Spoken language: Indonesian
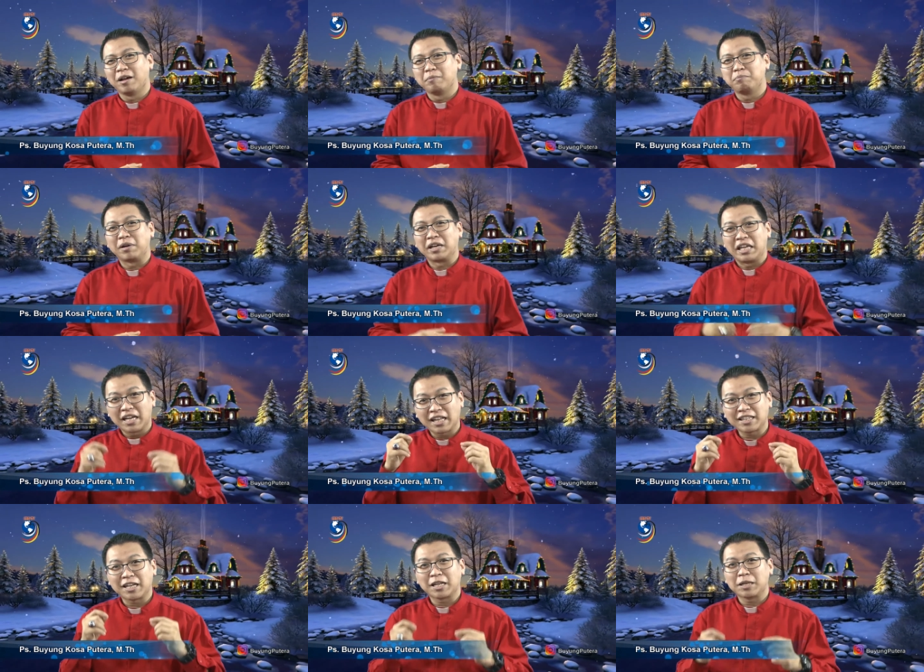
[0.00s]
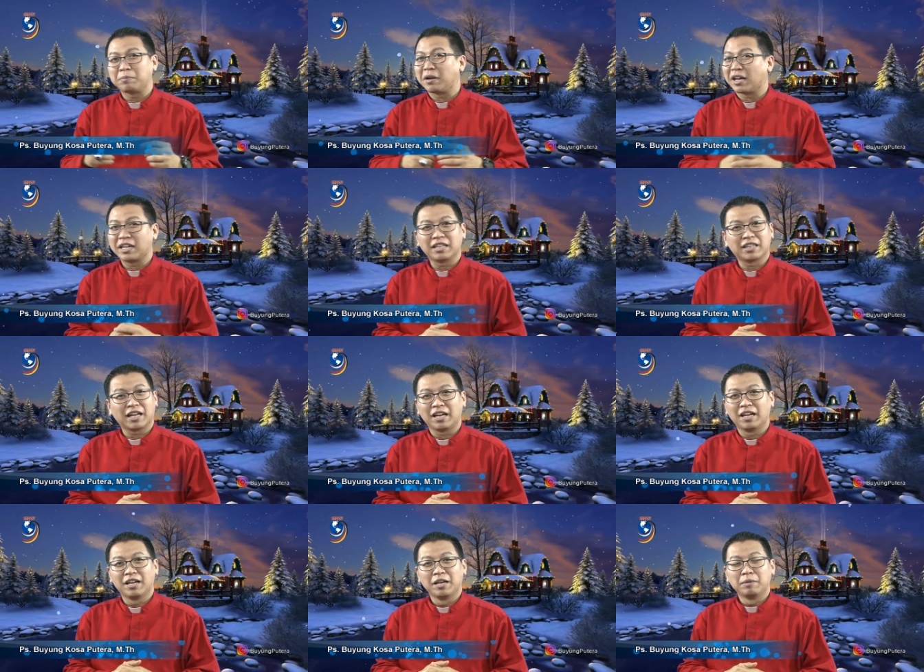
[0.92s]
mengingatkan kepada kita
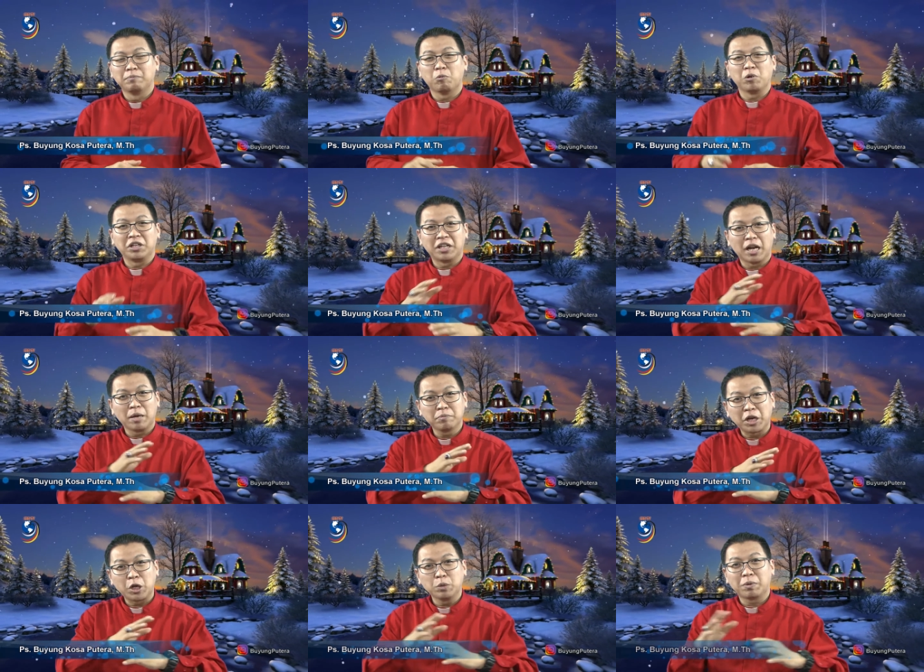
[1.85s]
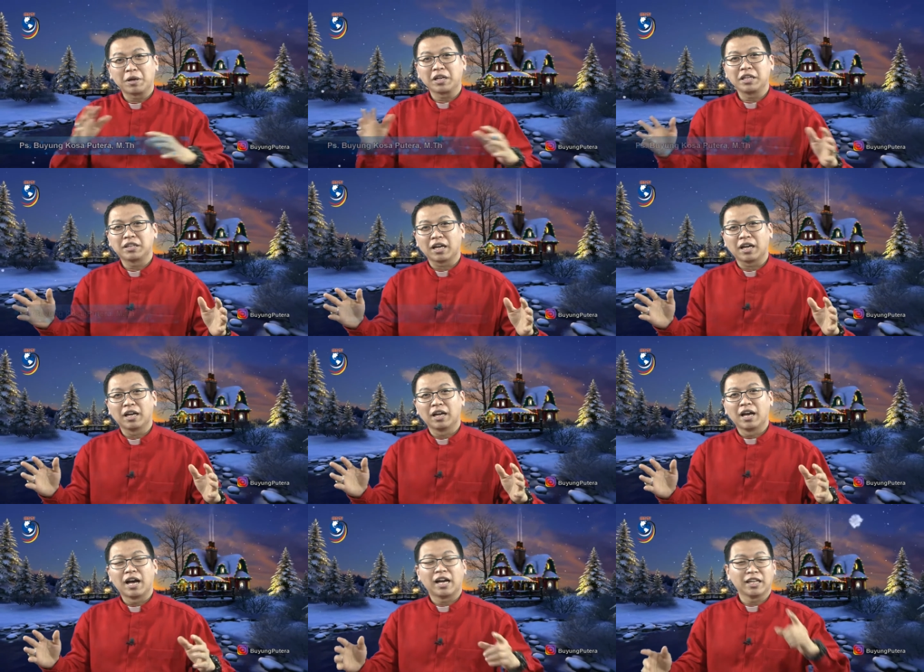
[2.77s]
bahwa di dalam kehidupan kita
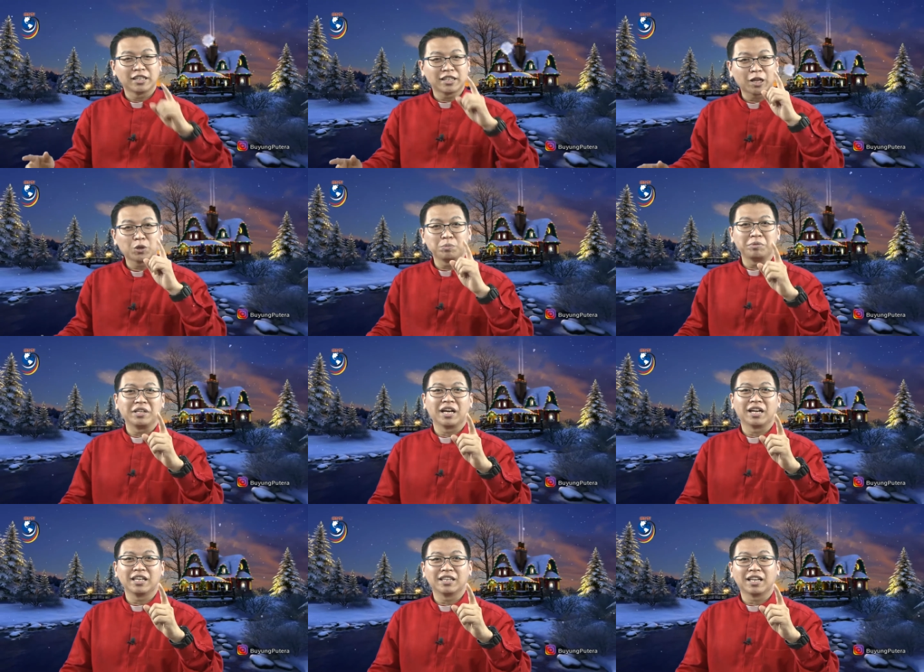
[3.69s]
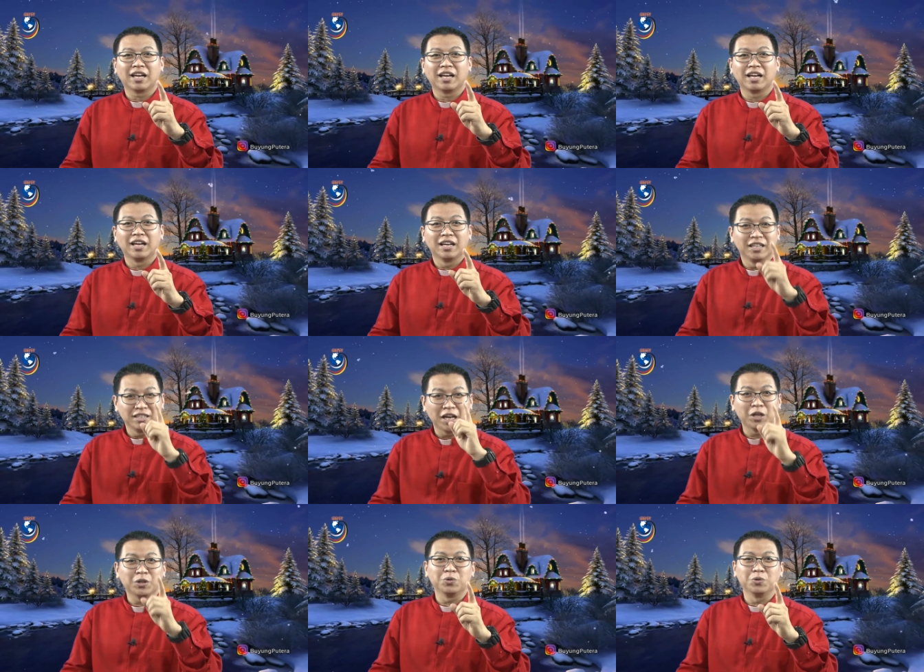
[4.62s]
hanya satu pilihan kita,
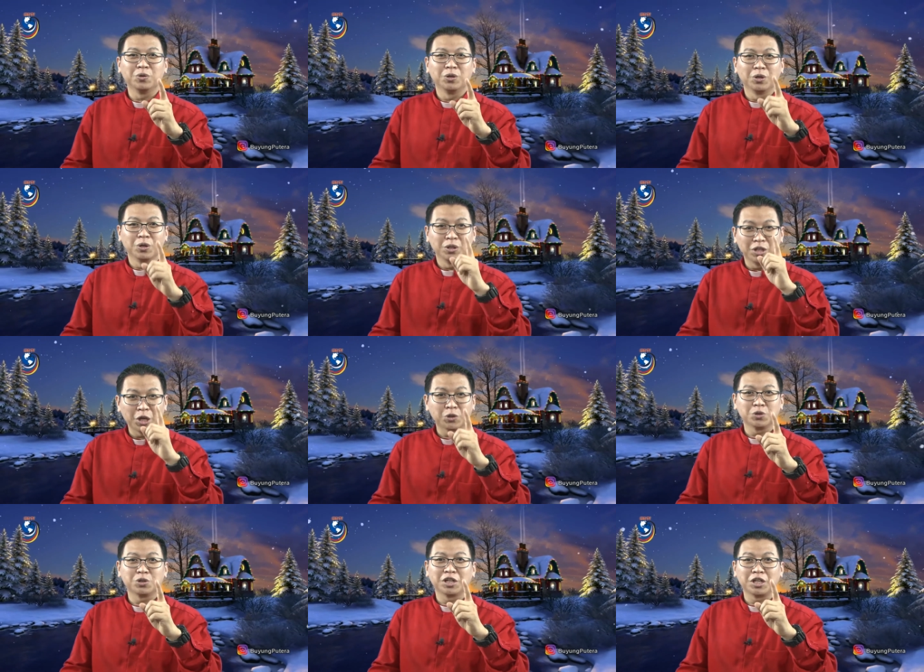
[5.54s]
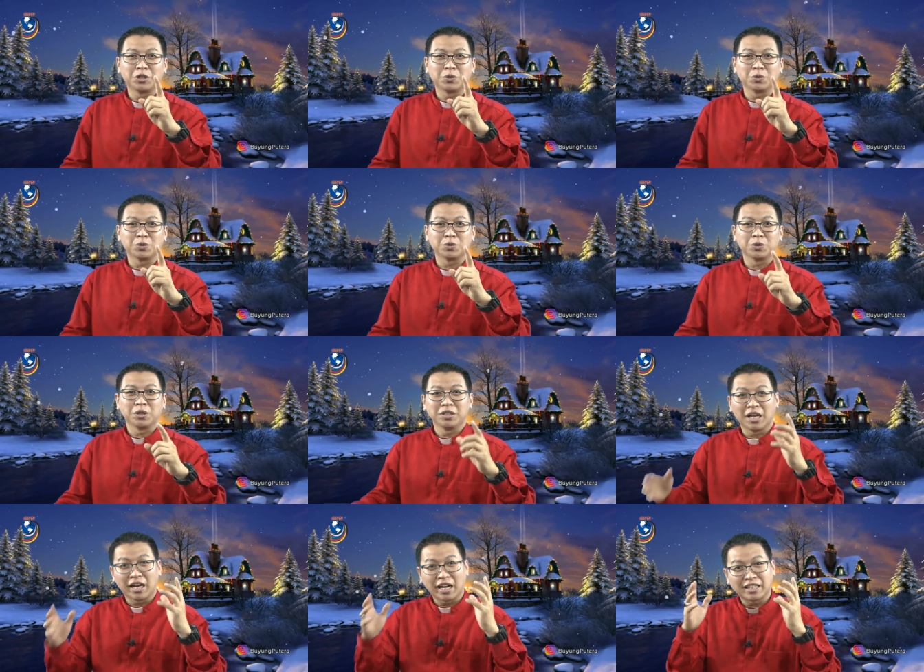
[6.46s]
yaitu Yesus Kristus
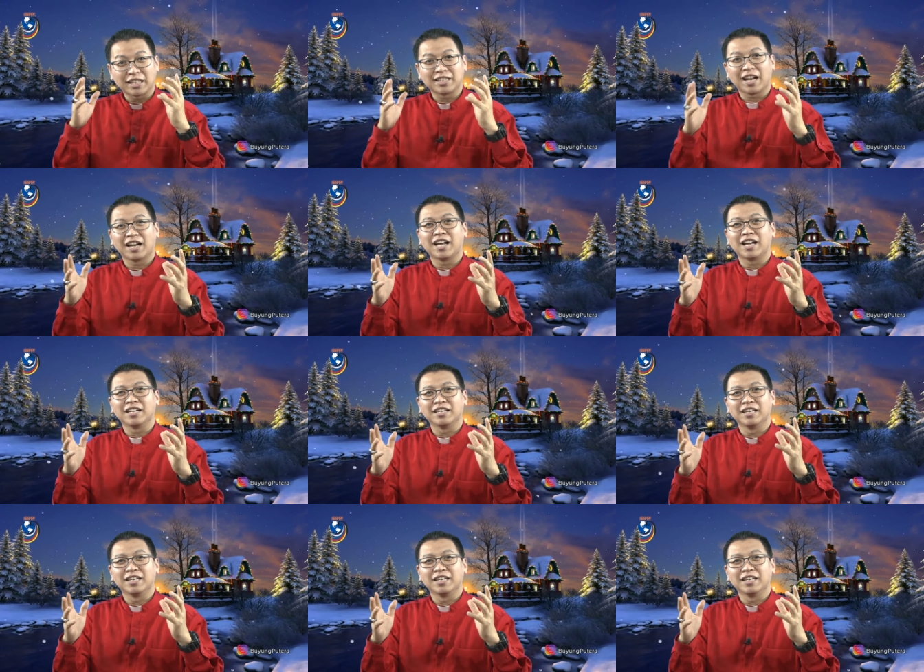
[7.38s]
yang kita teladani.